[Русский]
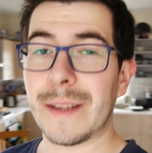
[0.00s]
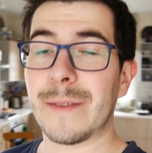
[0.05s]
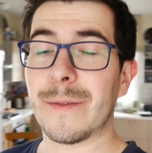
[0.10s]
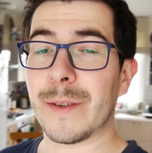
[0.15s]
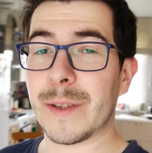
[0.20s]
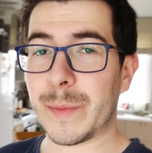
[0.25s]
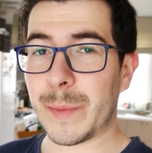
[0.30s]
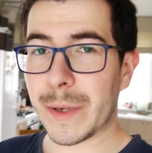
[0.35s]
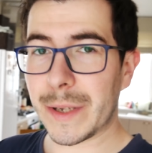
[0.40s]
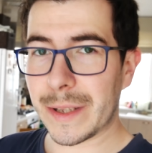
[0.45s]

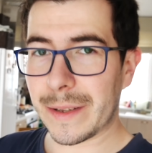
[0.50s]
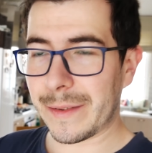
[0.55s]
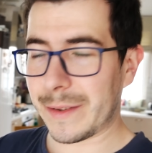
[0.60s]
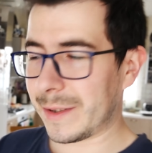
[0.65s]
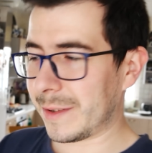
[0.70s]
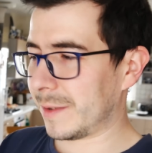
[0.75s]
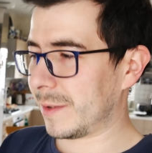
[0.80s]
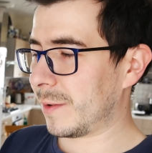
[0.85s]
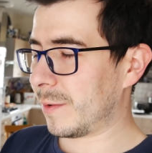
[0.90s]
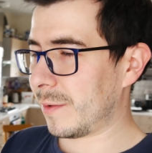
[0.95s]
Ну а теперь,
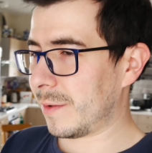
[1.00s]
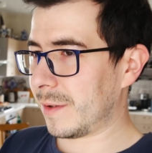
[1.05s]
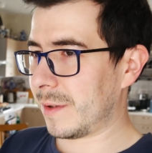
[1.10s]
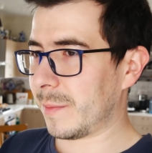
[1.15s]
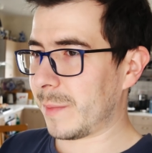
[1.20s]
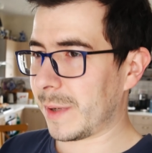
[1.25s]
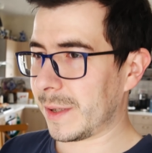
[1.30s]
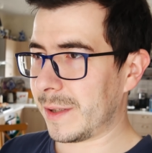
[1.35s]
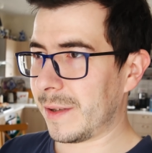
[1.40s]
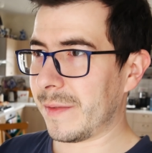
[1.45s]
наверное, стоит
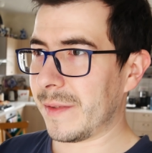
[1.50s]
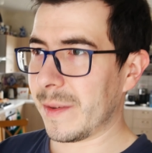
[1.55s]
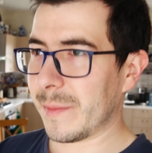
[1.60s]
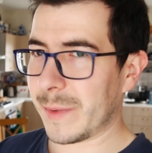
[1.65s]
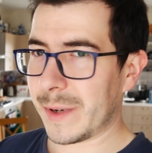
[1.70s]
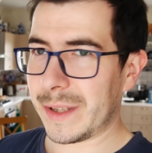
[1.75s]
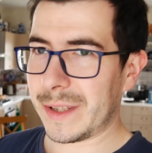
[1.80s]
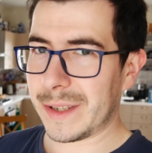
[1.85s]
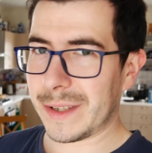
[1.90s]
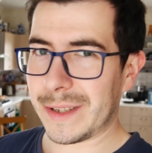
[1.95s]
обратить
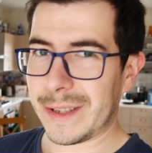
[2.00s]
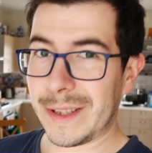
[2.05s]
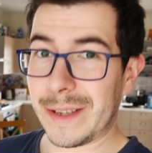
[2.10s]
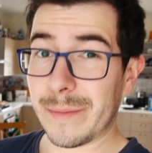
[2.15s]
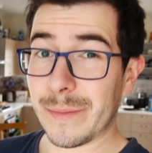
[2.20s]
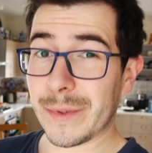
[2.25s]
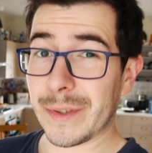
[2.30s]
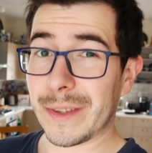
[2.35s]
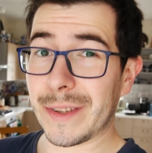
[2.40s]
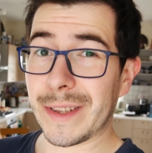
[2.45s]
внимание
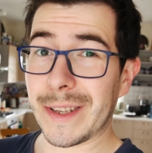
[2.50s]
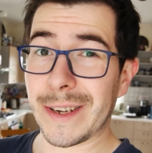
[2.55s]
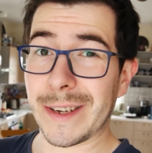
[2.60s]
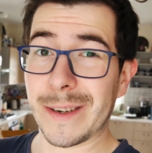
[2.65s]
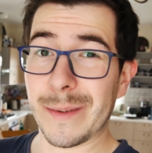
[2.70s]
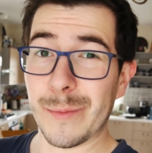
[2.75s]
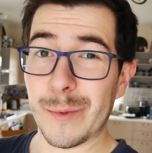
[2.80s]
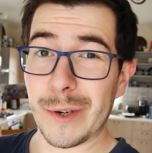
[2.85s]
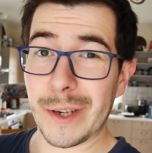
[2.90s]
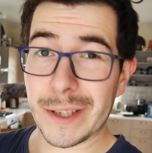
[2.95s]
именно на
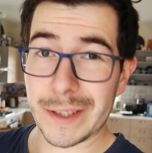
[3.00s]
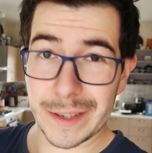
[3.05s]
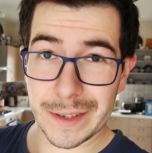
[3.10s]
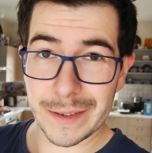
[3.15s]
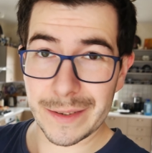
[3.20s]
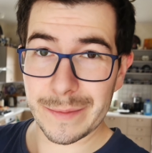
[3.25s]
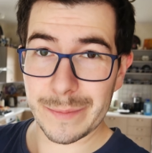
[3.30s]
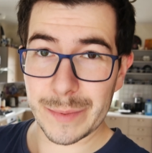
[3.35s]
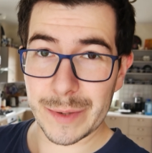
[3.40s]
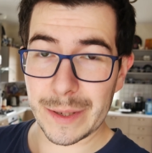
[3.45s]
аккумулятор,
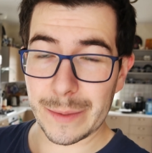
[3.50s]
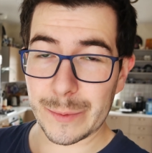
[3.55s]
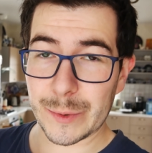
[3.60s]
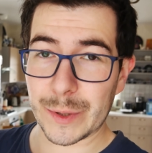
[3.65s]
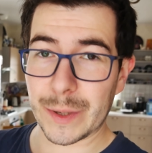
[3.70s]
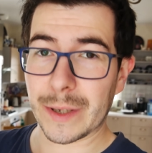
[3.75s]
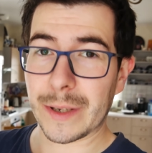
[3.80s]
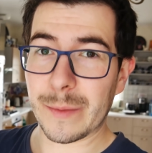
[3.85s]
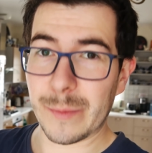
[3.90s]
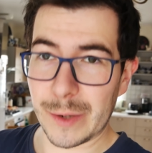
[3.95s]
потому
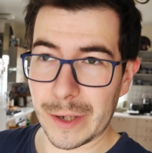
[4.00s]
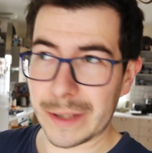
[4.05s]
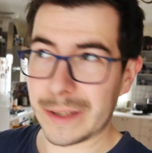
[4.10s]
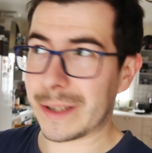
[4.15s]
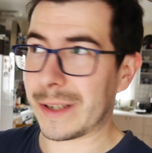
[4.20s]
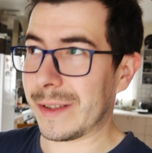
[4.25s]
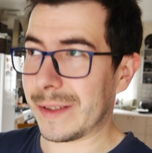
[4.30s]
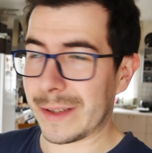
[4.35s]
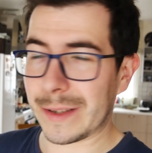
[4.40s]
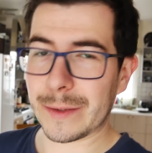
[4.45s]
что
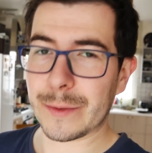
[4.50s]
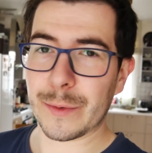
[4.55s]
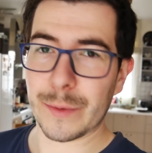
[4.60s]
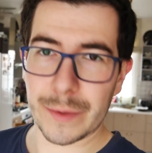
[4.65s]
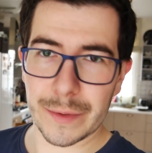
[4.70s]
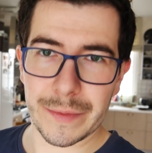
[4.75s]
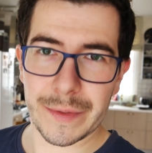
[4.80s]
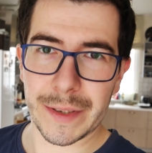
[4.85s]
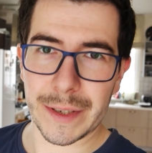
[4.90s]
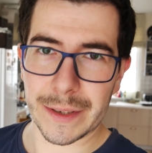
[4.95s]
аккумулятор
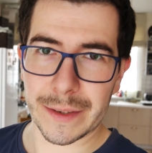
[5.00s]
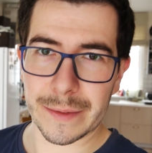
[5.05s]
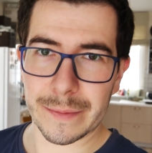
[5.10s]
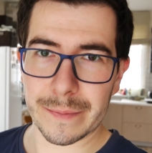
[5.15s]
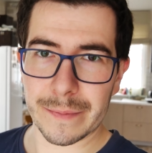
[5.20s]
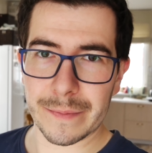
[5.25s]
интересует всех.